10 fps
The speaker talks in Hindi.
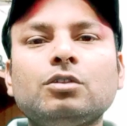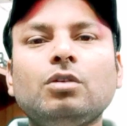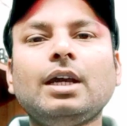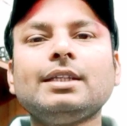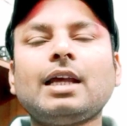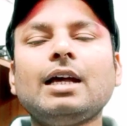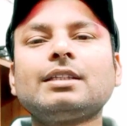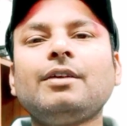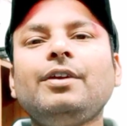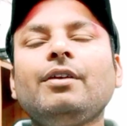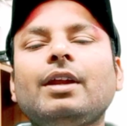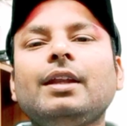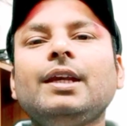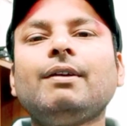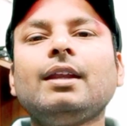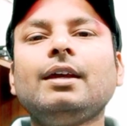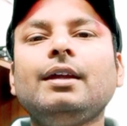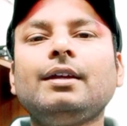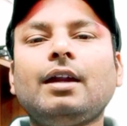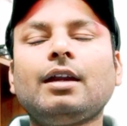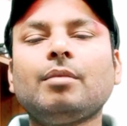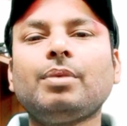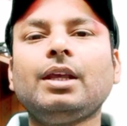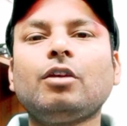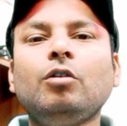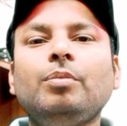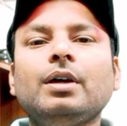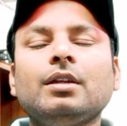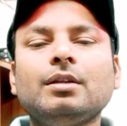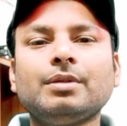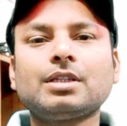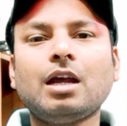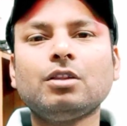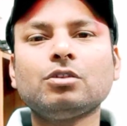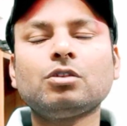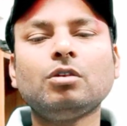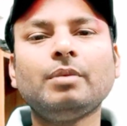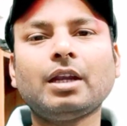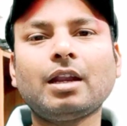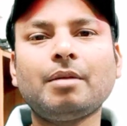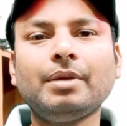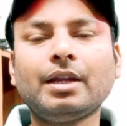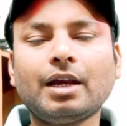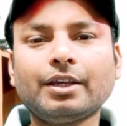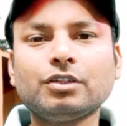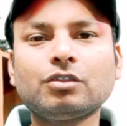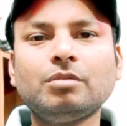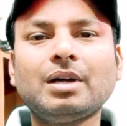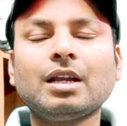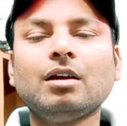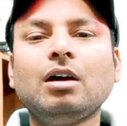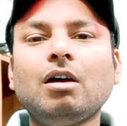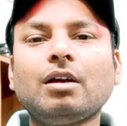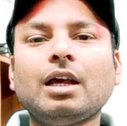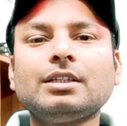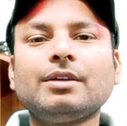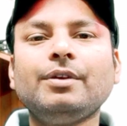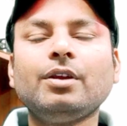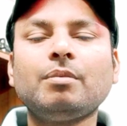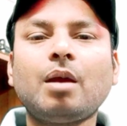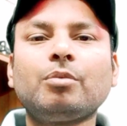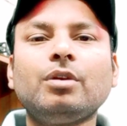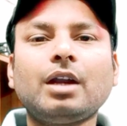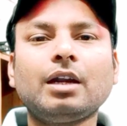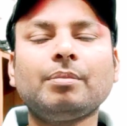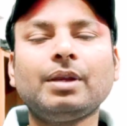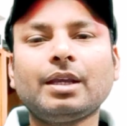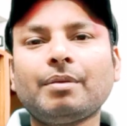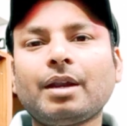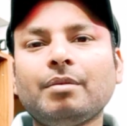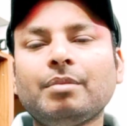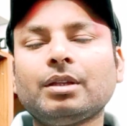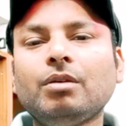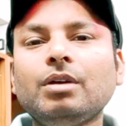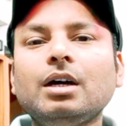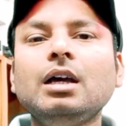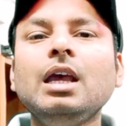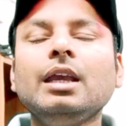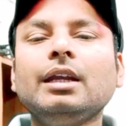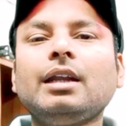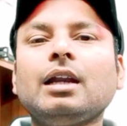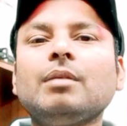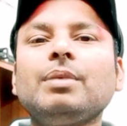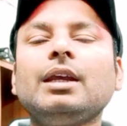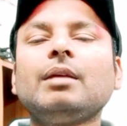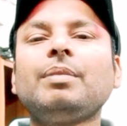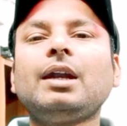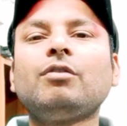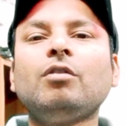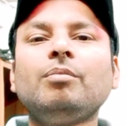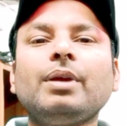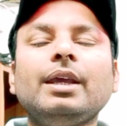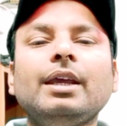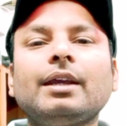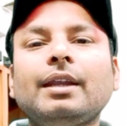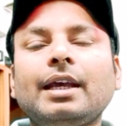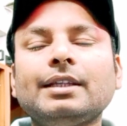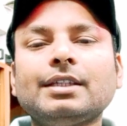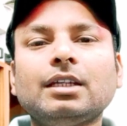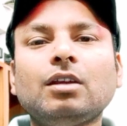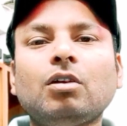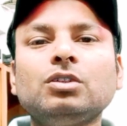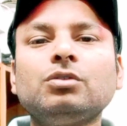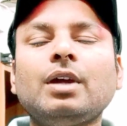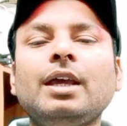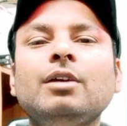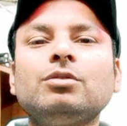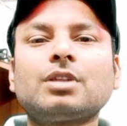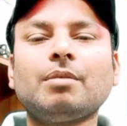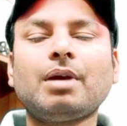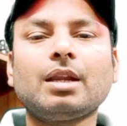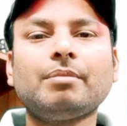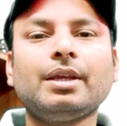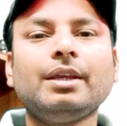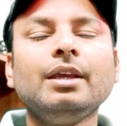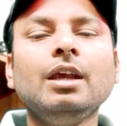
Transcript: सो तो गाइज आज का वीडियो रहने वाला है टाटा प्ले के ऊपर नमस्कार दोस्तों मेरा नाम है राकेश कुमार और आज के वीडियो में आपको टाटा प्ले के बारे में बताऊंगा कि टाटा प्ले के प्लेटफॉर्म पे एक नया चैनल लॉन्च हुआ है उसके बारे में ही